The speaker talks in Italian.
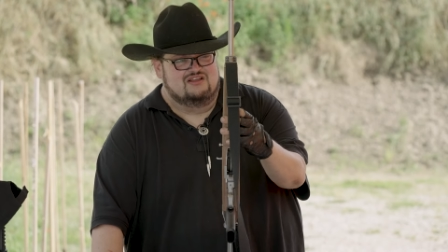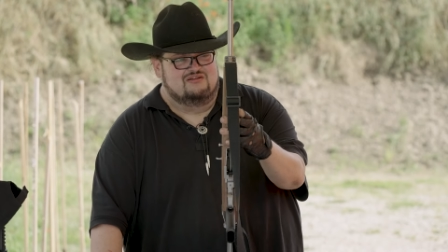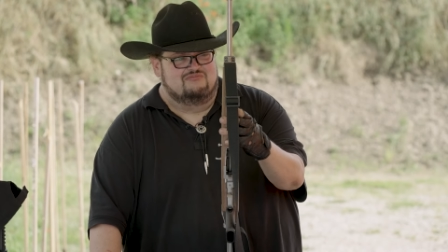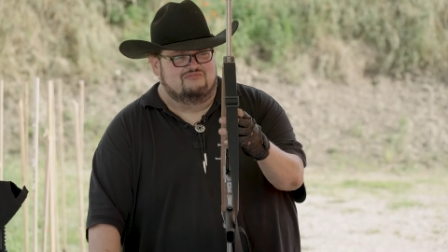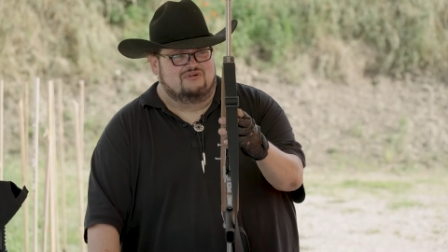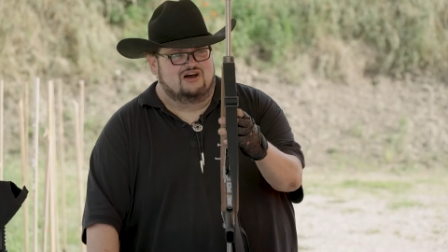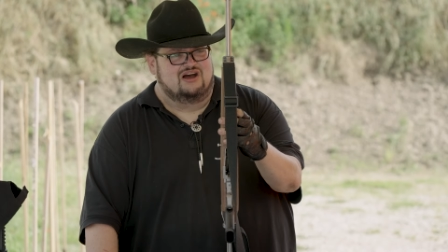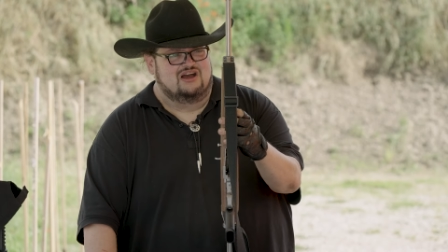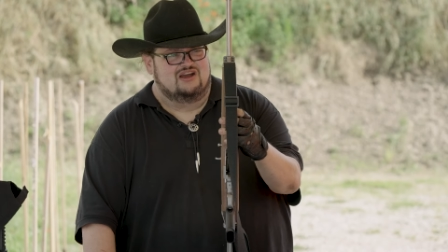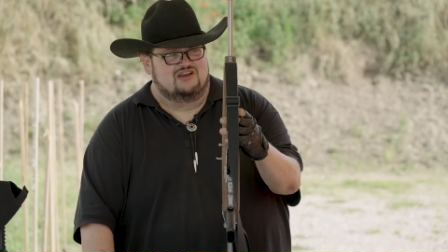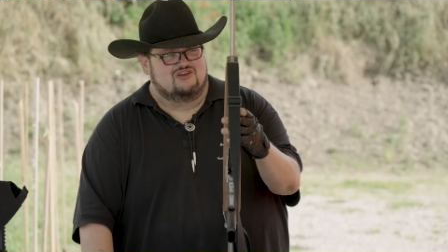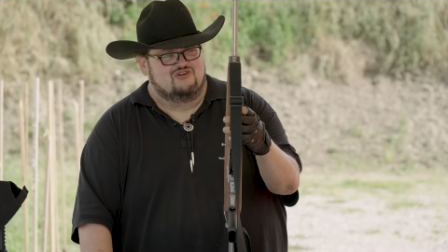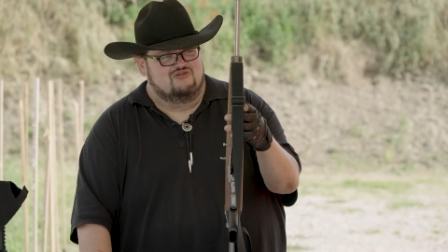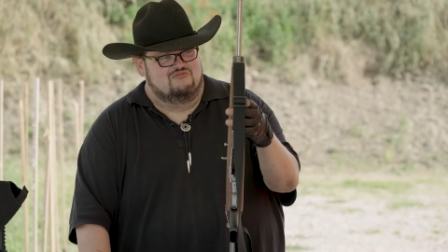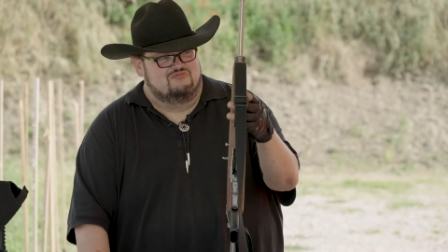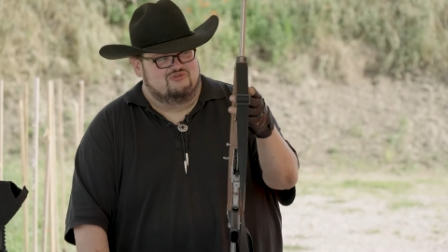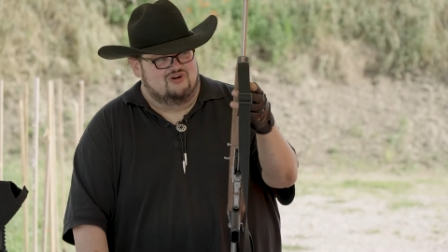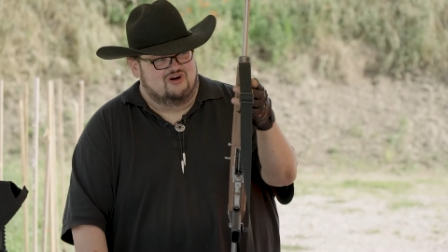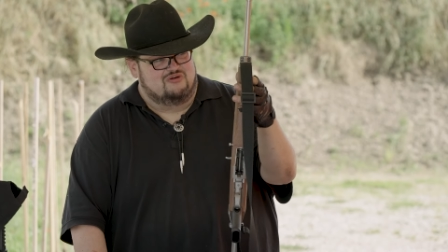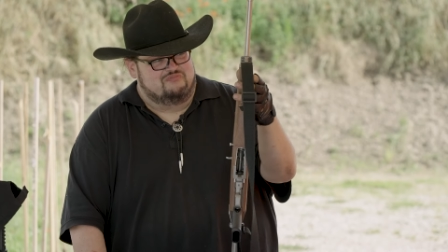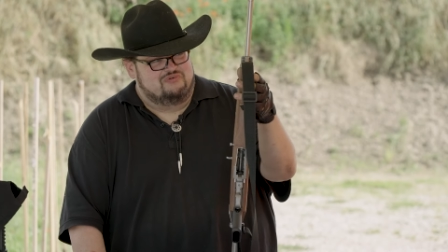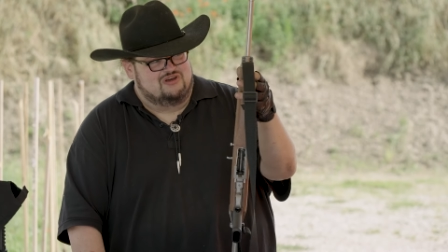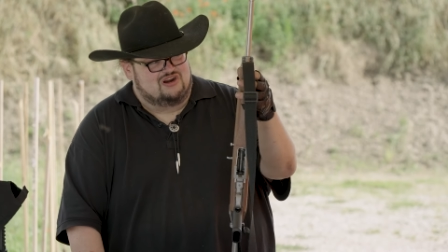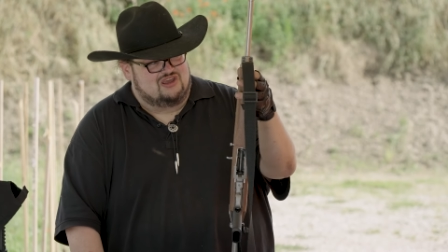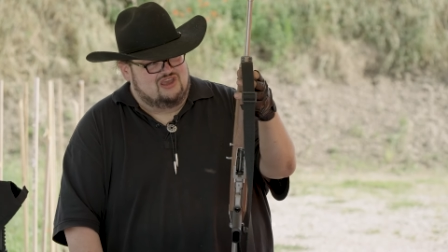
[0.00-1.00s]
ma anche un
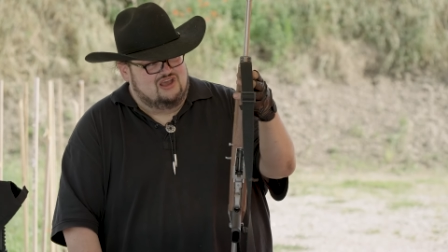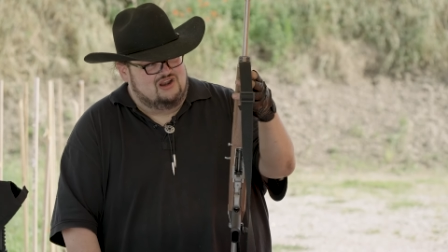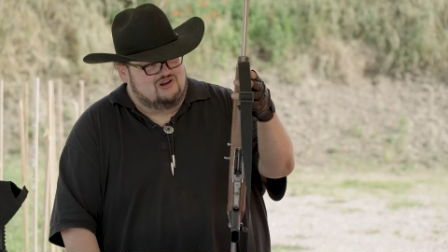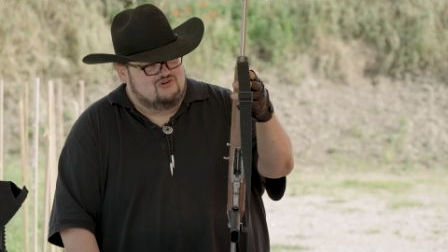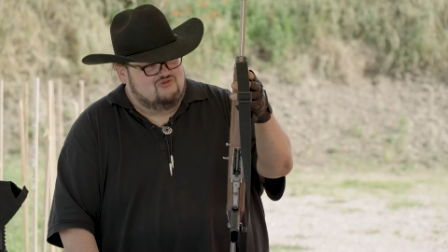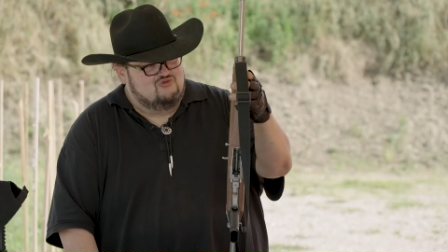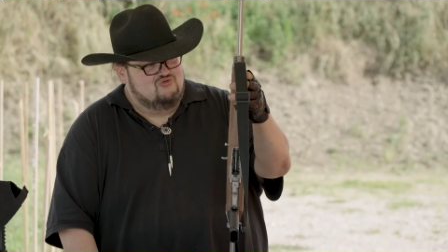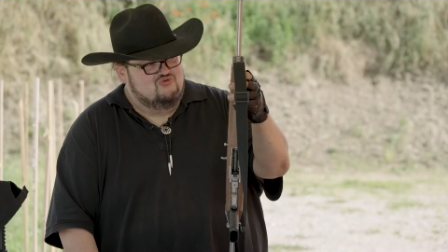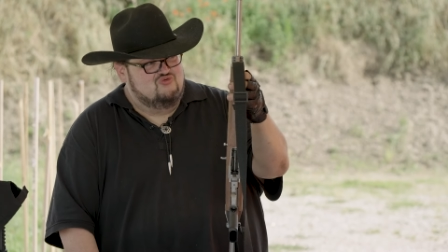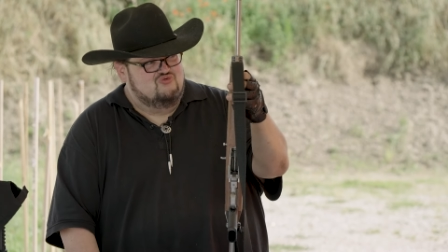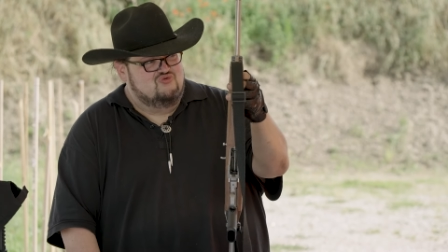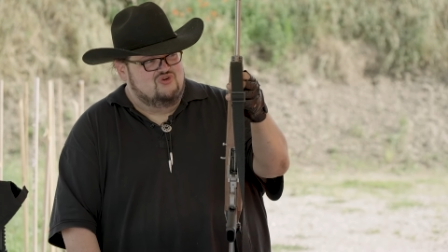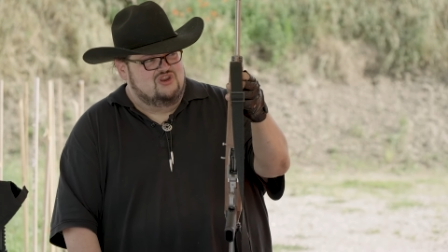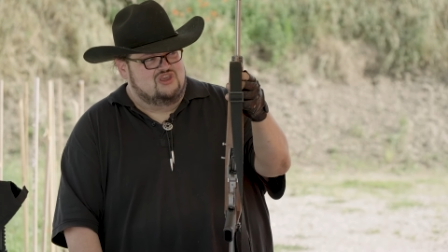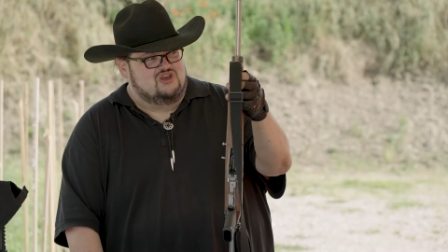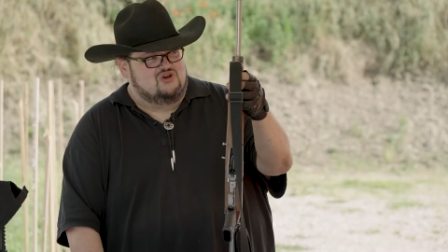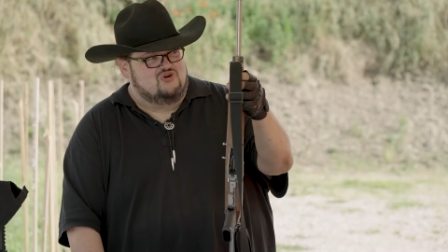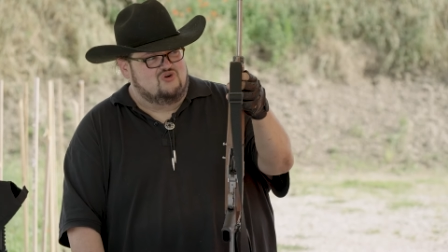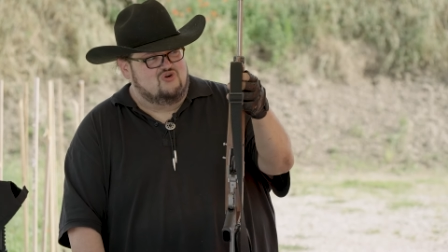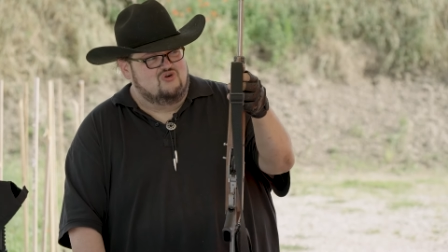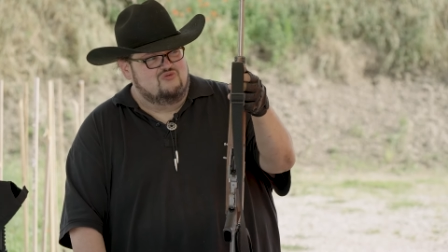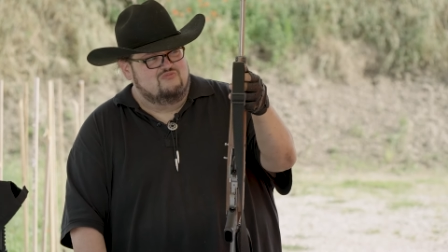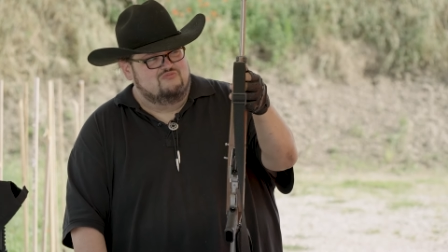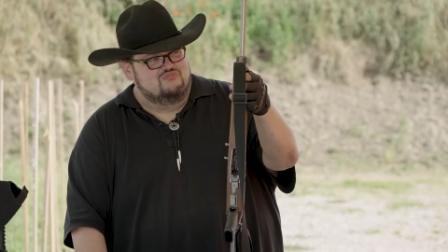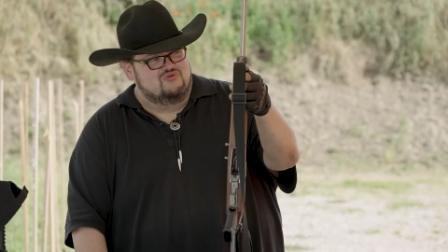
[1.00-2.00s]
po' perché alcuni
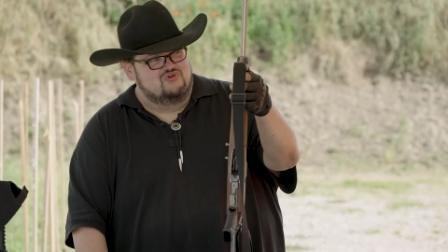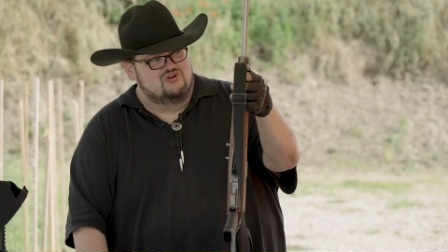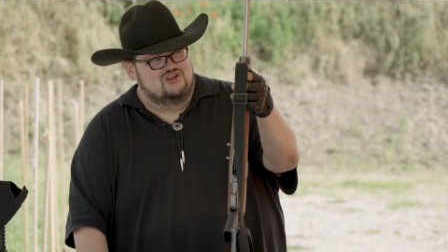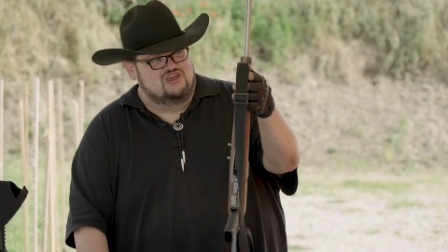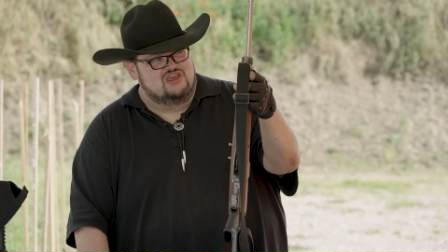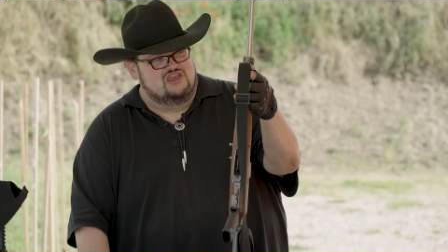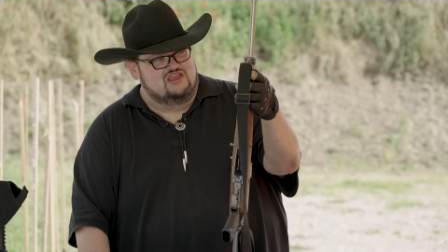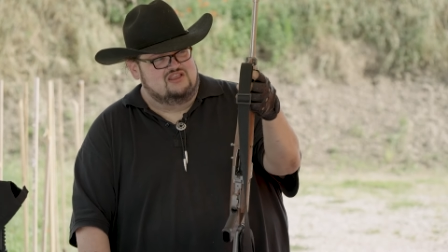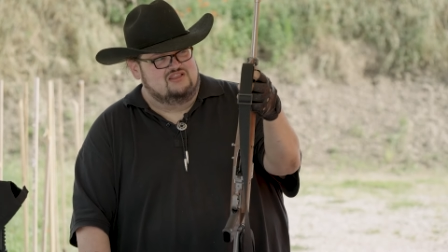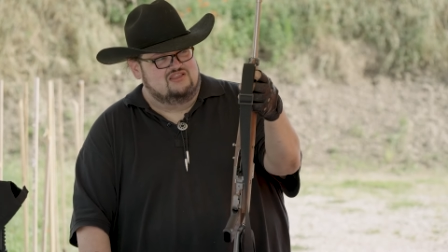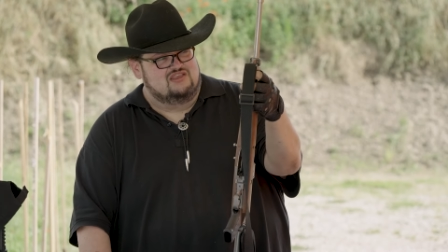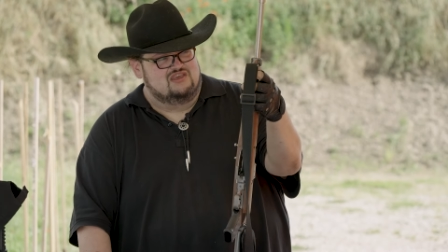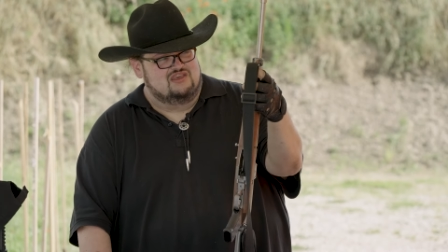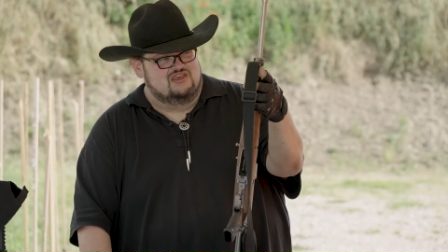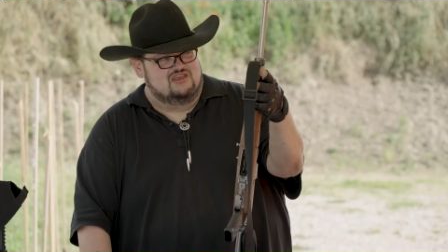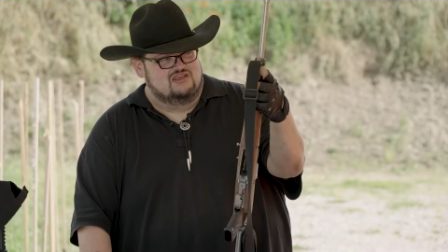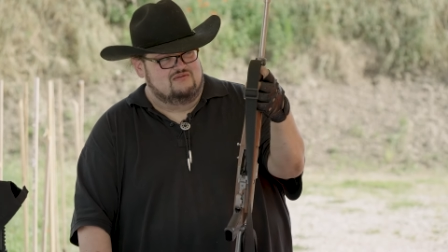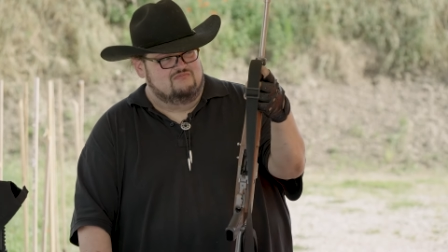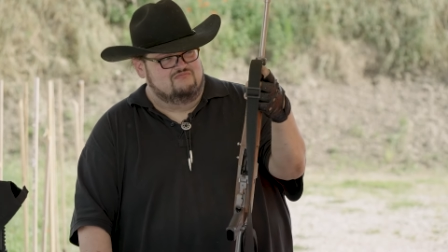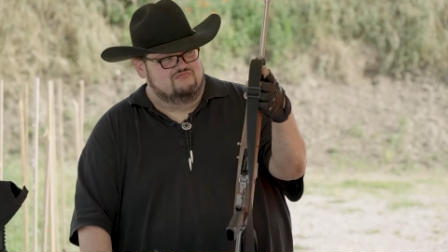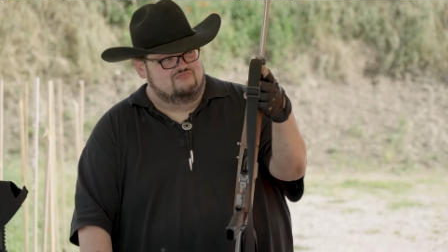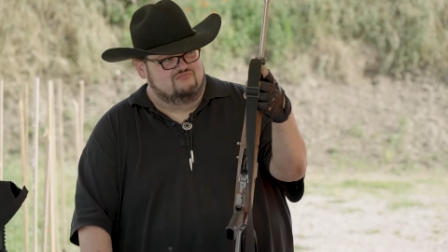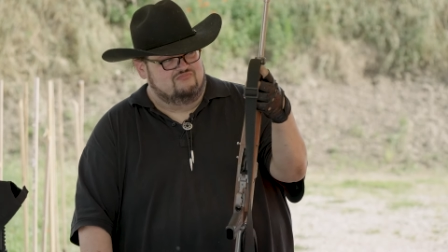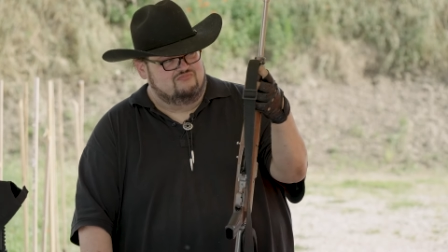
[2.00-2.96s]
componenti